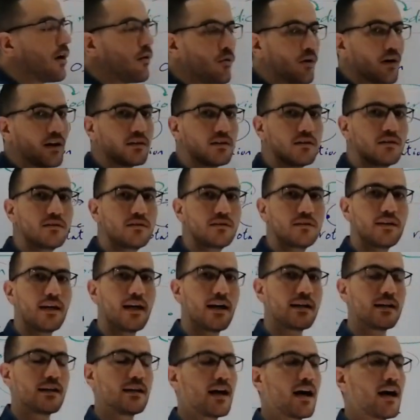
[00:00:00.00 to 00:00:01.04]
دوت
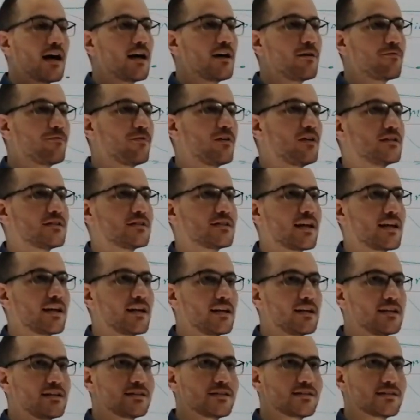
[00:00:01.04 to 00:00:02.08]
يعني عارفين زي
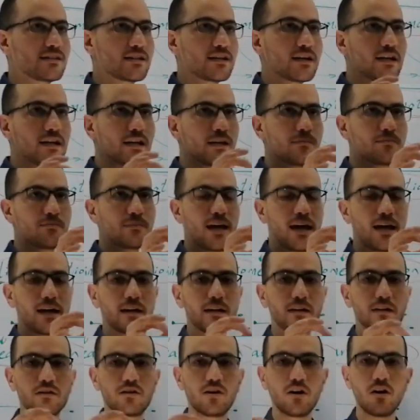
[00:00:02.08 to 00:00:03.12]
السترنج بتاع
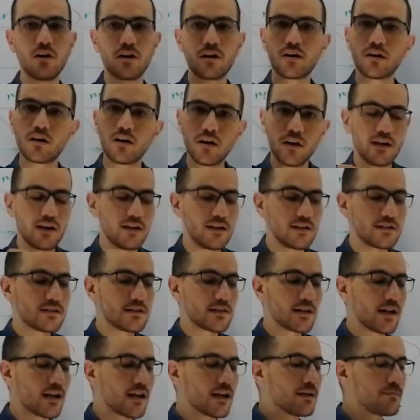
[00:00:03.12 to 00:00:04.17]
الجيتار
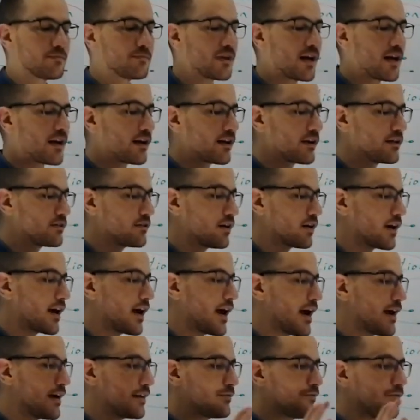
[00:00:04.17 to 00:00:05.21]
السترنج بتاع الجيتار
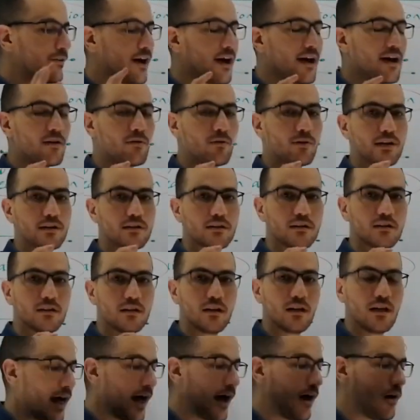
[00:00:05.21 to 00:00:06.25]
قاعد في حاله كده
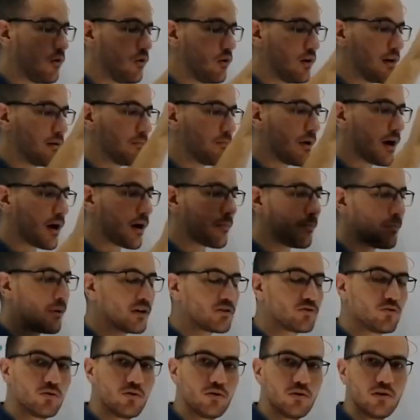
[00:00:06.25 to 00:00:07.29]
اول ما
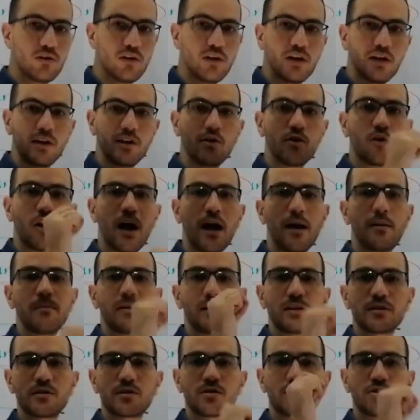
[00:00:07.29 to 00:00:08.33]
اخبطه يروح
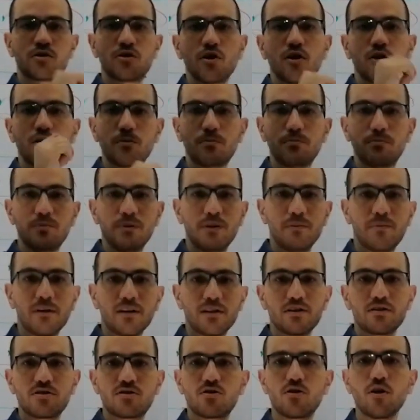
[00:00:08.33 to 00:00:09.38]
عامل ديستورب
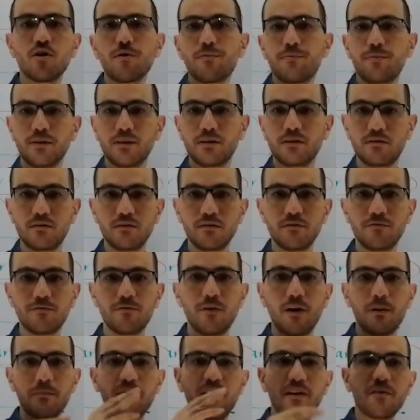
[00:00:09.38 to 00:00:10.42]
يبقى ديستوربد
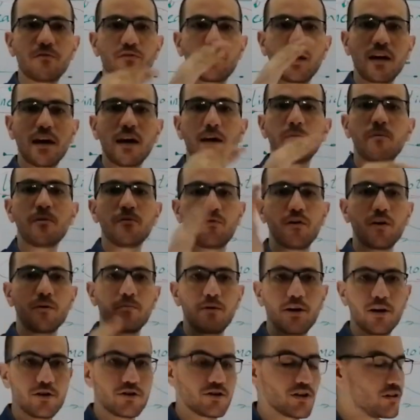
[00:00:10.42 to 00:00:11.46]
فبيفضل يعمل
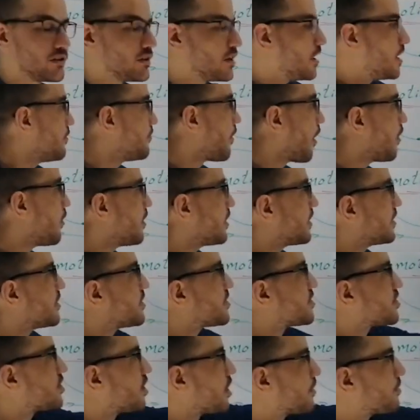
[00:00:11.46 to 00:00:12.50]
فايبريشن فهو
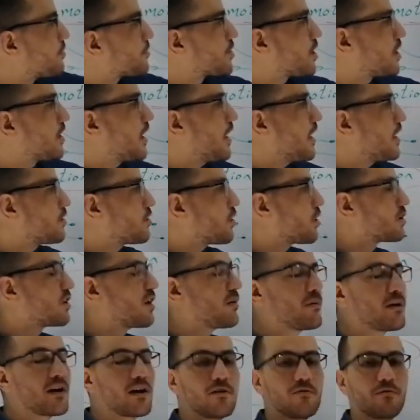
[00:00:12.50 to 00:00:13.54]
الديستربشن هي
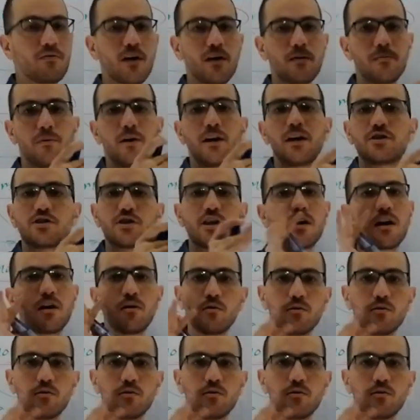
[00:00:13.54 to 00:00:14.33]
تعتبر الفايبريشن